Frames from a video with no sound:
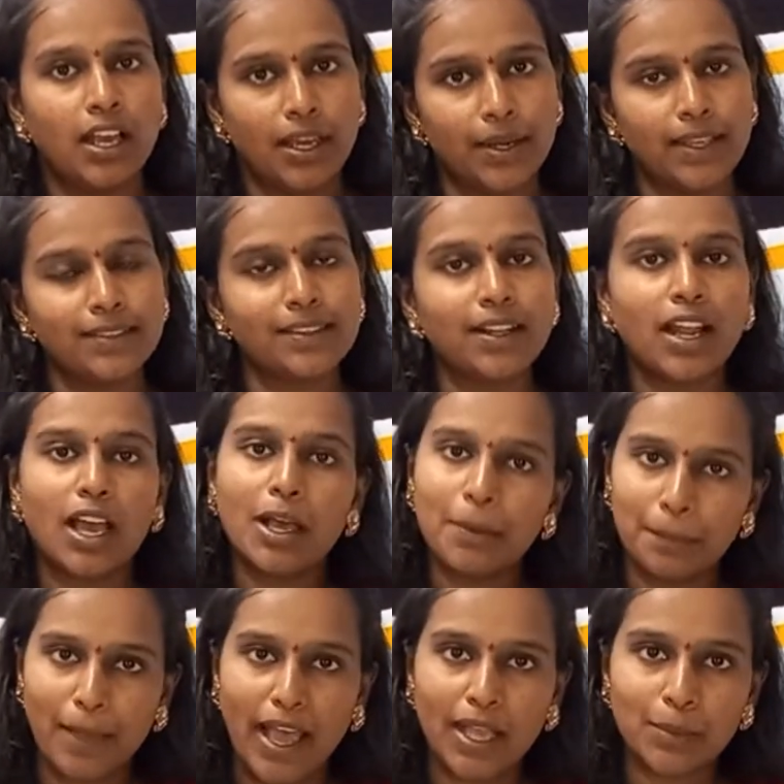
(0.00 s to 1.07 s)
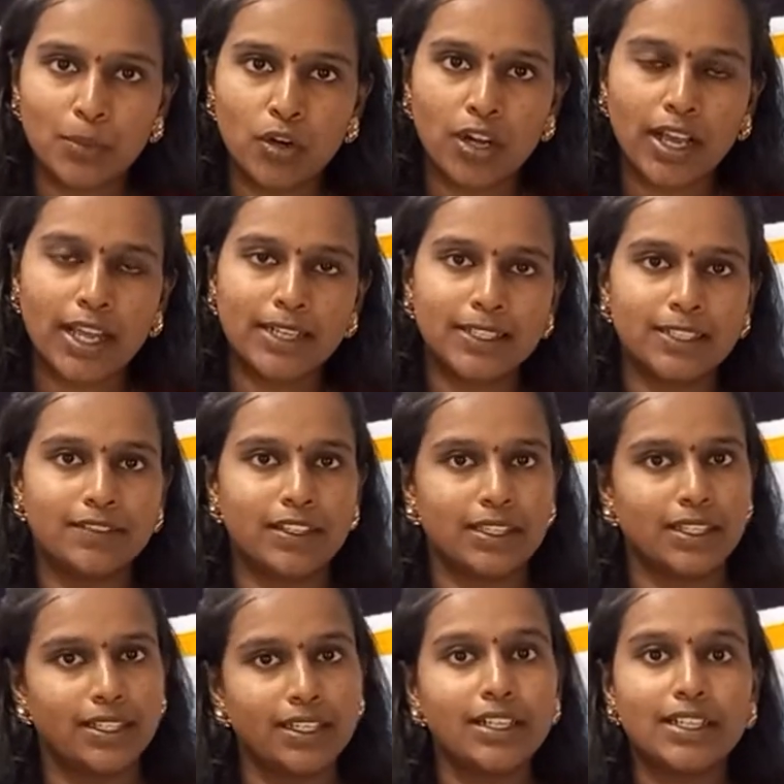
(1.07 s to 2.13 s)
ரீசனாக பேக் போனாக இருந்தது
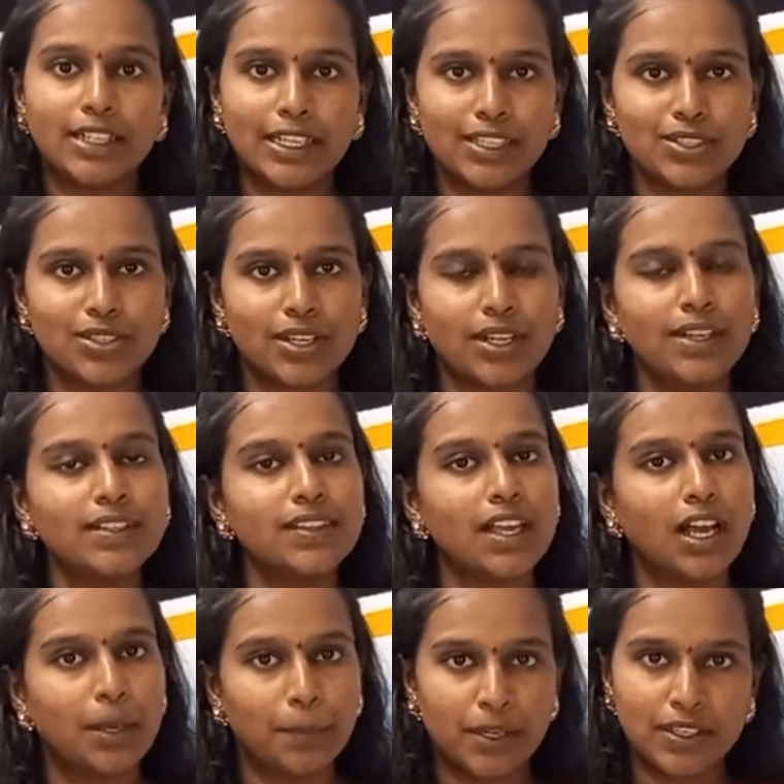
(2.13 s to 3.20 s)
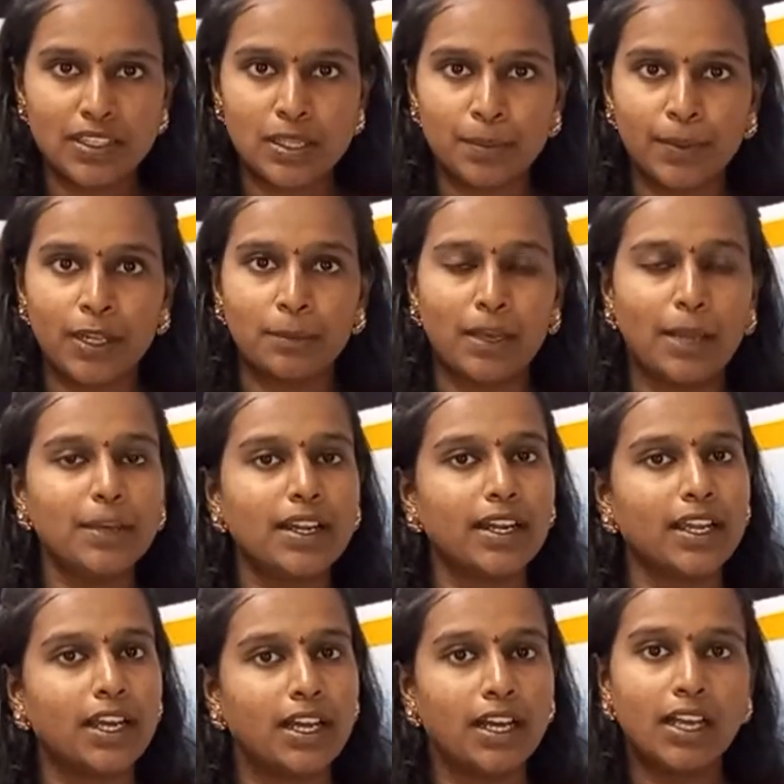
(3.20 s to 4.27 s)
வந்துட்டு டீச்சர்ஸ் பிரின்சிபல் மேம்
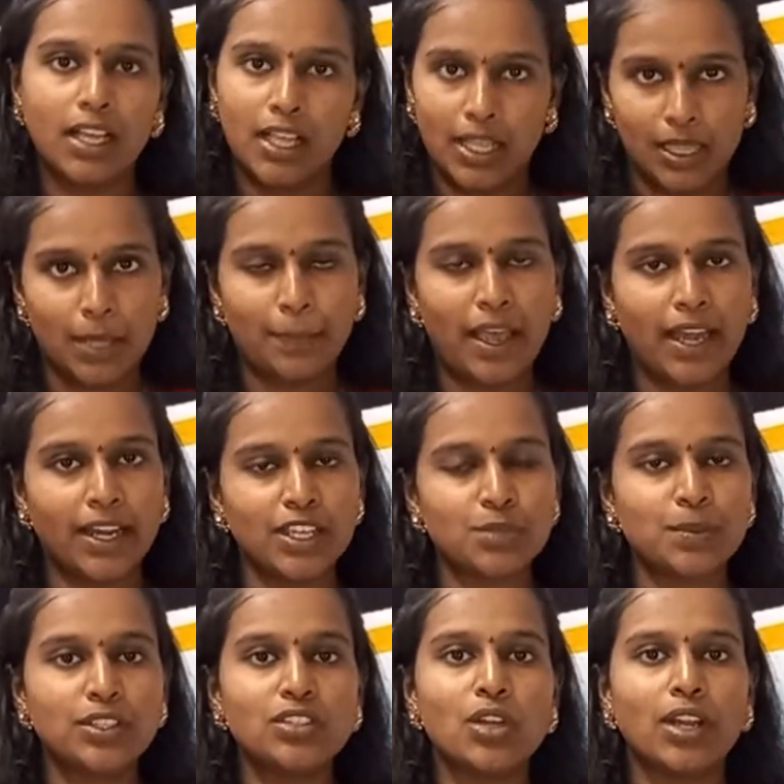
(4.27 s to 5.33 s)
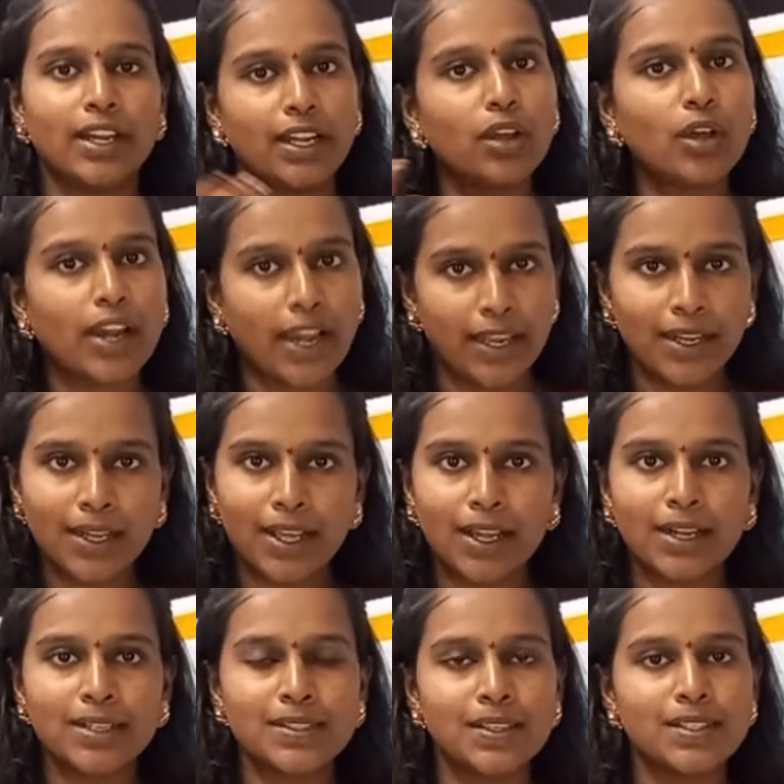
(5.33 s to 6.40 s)
அண்டு இந்த மேனேஜ்மெண்ட் சொல்லிவிட்டு ஒரு
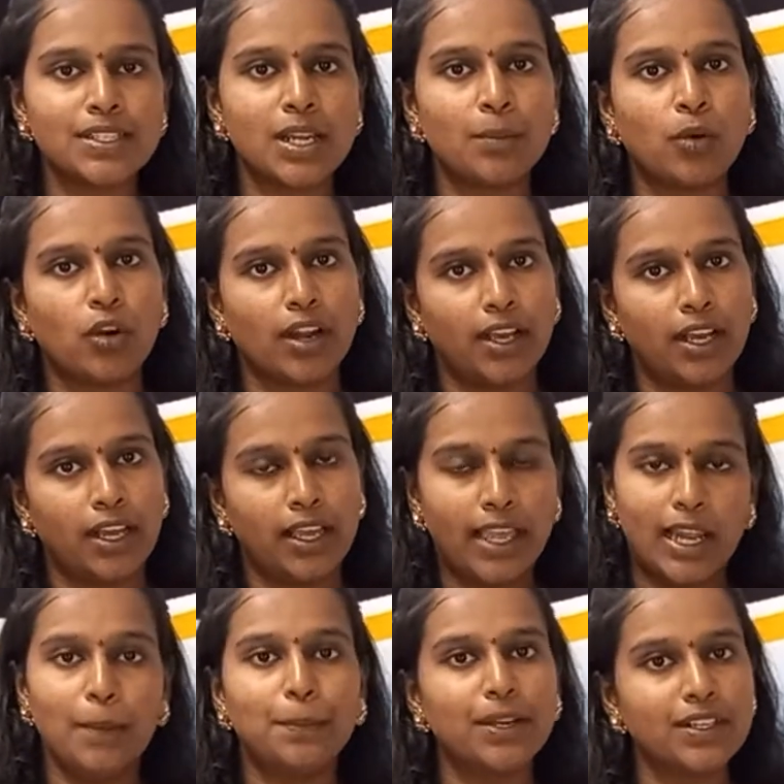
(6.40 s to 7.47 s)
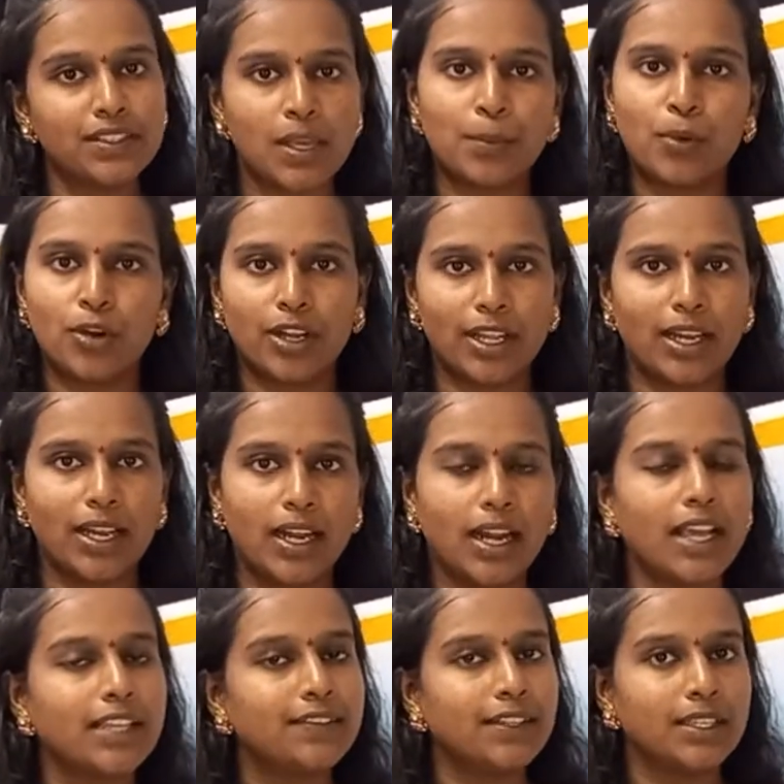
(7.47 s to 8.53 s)
என்டையர் சிஸ்டமோட ஹெல்ப் அண்ட் சப்போர்ட்
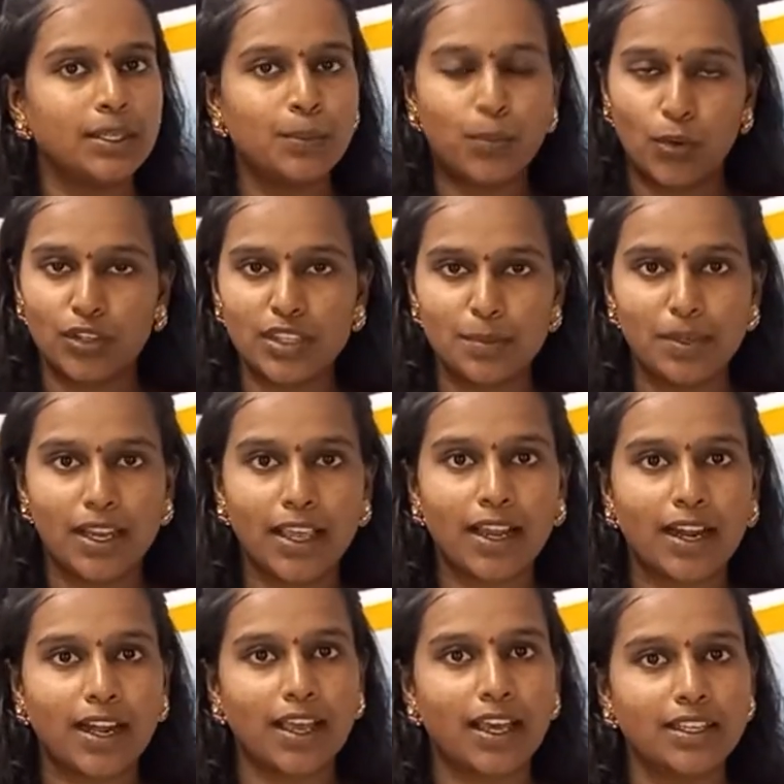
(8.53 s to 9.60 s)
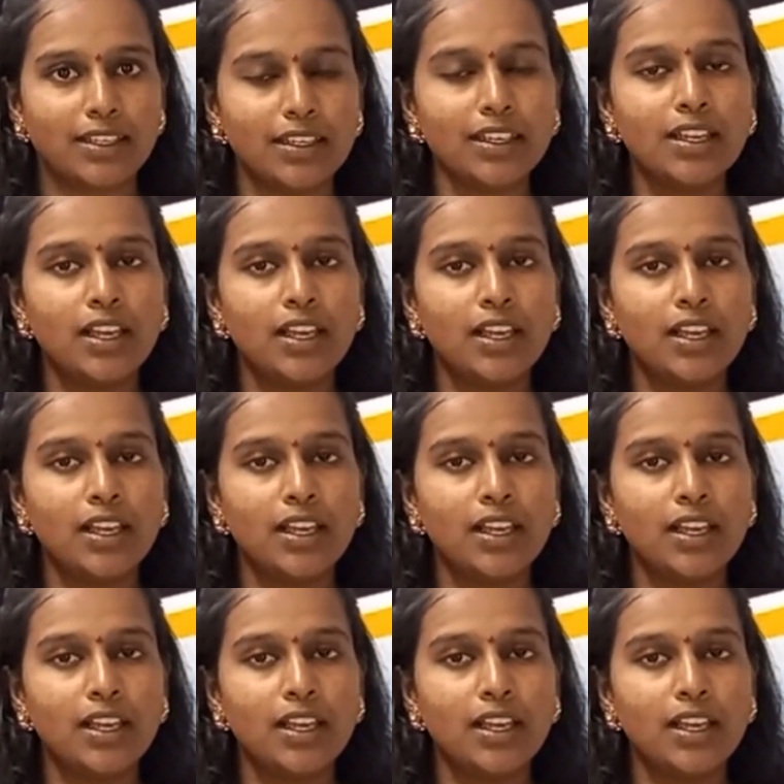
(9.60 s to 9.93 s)
இல்லைனா இது வந்து பாசிபிளே கிடையாது